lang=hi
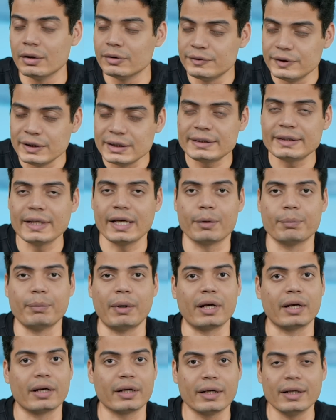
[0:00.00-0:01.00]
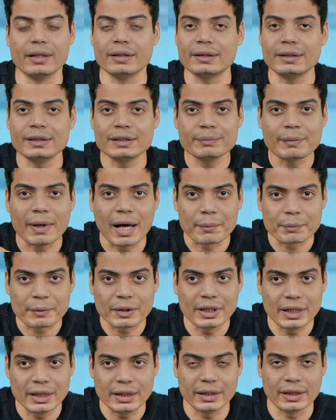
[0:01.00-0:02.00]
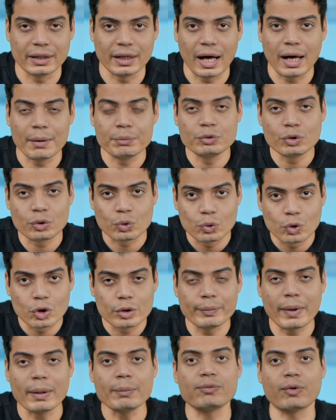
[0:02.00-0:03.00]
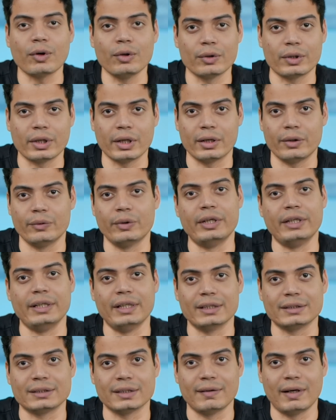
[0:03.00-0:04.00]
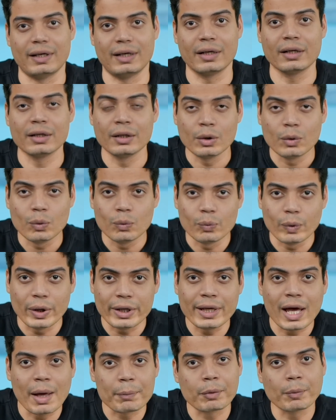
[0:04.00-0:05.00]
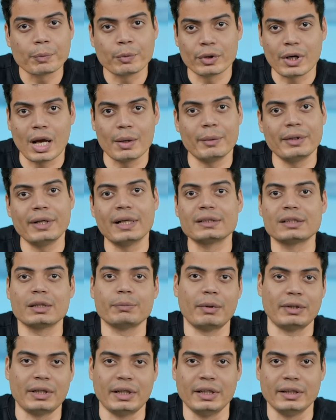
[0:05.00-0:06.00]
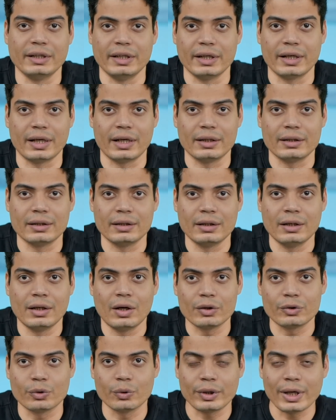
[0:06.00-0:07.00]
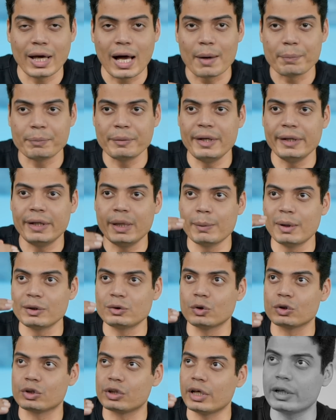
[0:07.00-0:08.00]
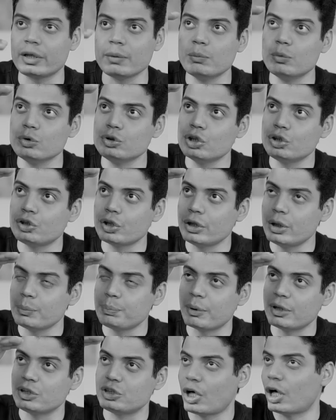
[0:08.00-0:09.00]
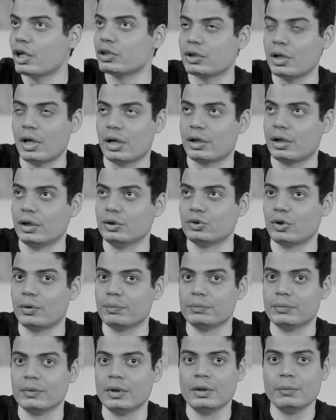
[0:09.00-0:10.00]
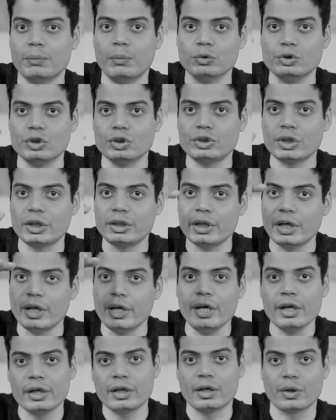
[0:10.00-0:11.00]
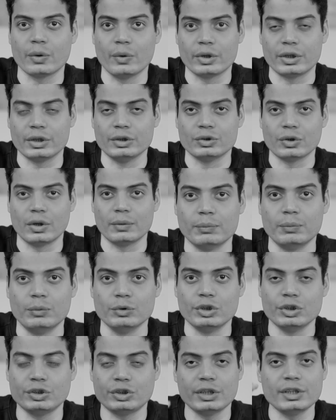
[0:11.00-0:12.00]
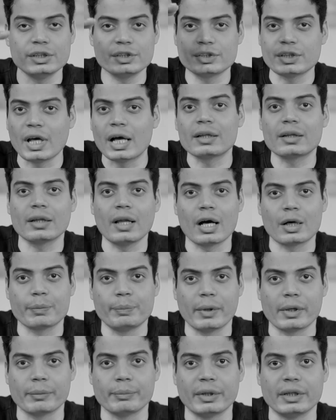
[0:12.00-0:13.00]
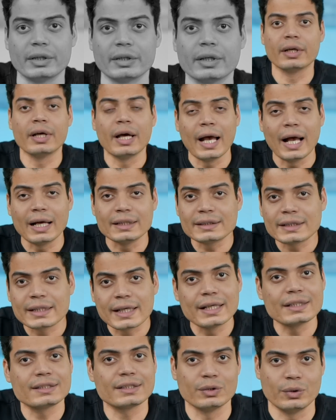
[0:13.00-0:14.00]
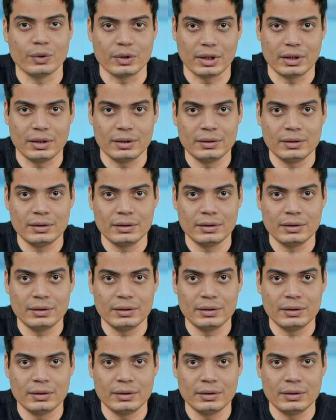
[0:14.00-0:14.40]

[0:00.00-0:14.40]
फिर से एक बार गलती इसमें आपकी नहीं है आप जो रोड मैप फॉलो कर रहे हो ना डीएसए वाला वही आपको प्रोग्रामर ढंग से बनने नहीं दे रहा है क्योंकि आपने एक ही बार सोच लिया कि मुझे चाहिए पचास लाख का जॉब मुझे चाहिए एक करोड़ की जॉब मुझे चाहिए सात लाख पर मंथ ऐसे कैसे होगा